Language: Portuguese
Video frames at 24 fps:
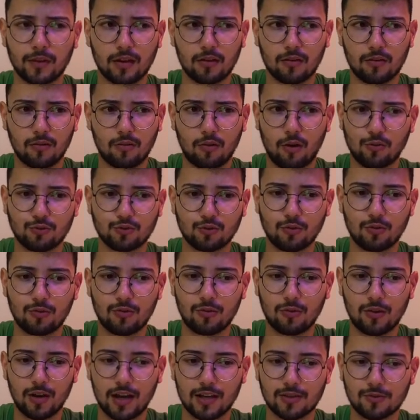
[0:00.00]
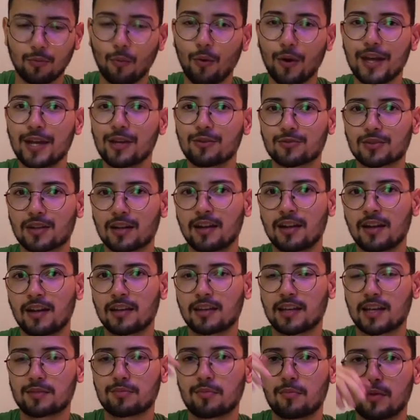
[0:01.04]
o qual jogo que o Goiás, o Morrinhos, né,
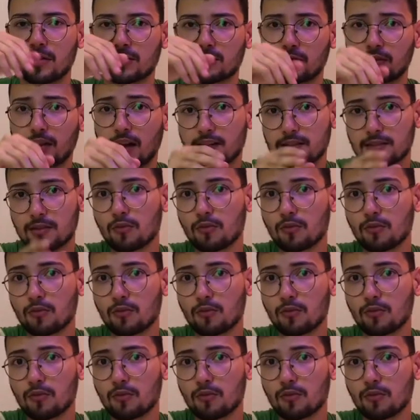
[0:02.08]
nas primeiras rodadas.